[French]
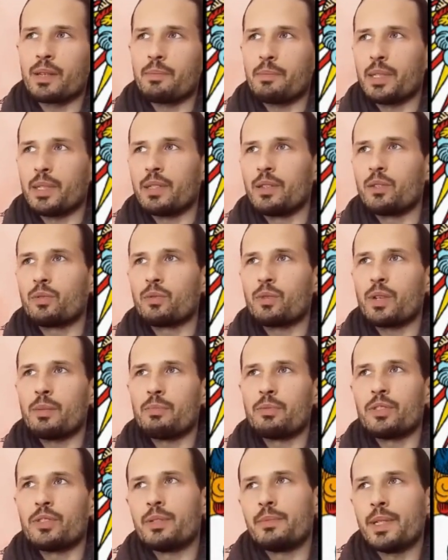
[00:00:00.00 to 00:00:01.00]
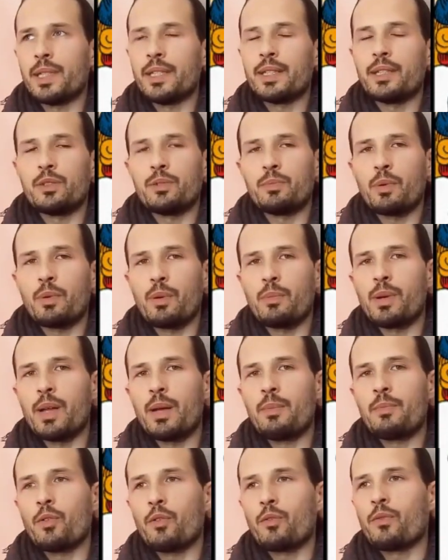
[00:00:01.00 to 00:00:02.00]
répéter toutes les possibilités du
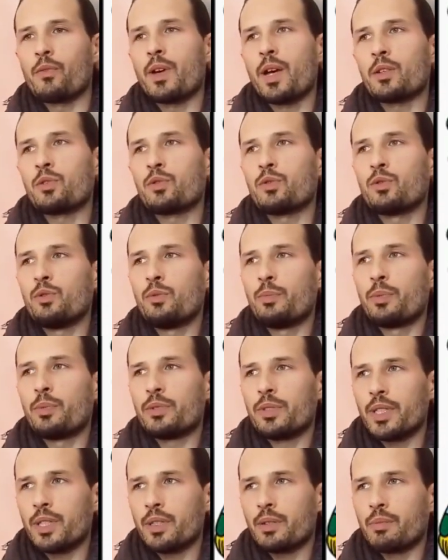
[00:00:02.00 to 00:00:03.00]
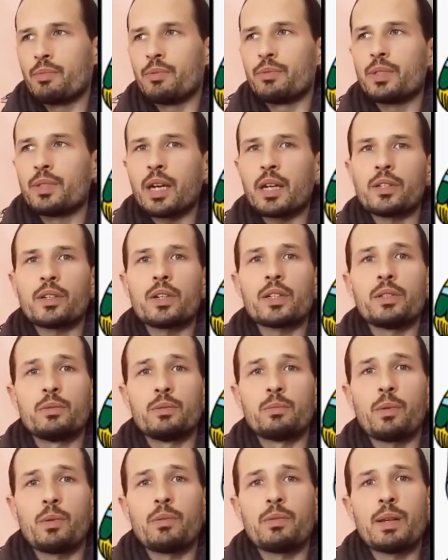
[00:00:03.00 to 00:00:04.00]
problème, on va supposer que plus tard il y aura
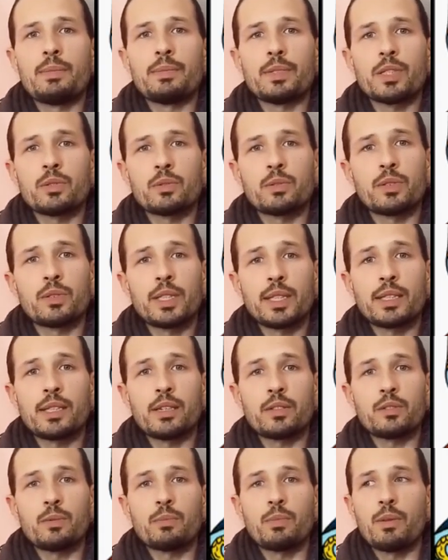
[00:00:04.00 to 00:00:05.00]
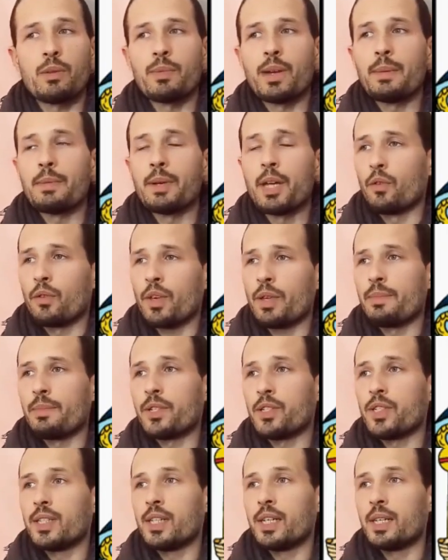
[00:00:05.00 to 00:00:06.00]
d'autres problèmes qui sont connectés à ce problème, on va
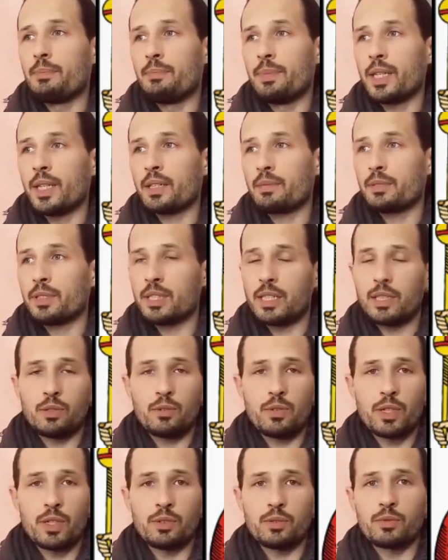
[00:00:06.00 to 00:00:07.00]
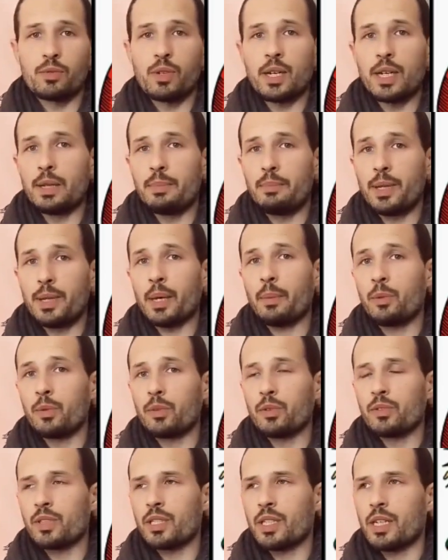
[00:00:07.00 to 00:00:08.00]
imaginer les pires situations, les pires
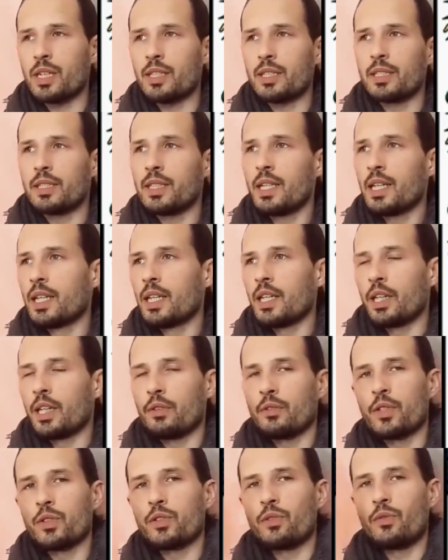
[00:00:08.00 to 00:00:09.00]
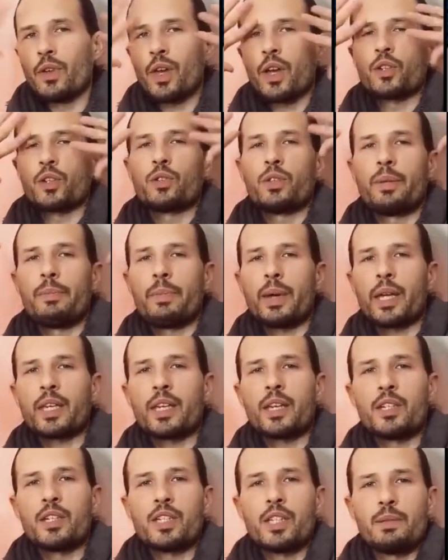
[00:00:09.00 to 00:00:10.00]
potentialités et on va se faire un joli
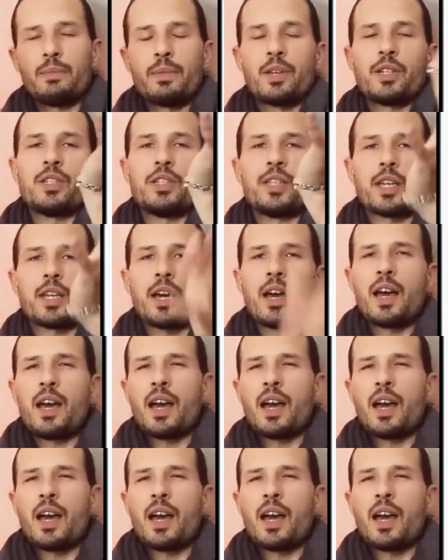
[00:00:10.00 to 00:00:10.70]
package imaginaire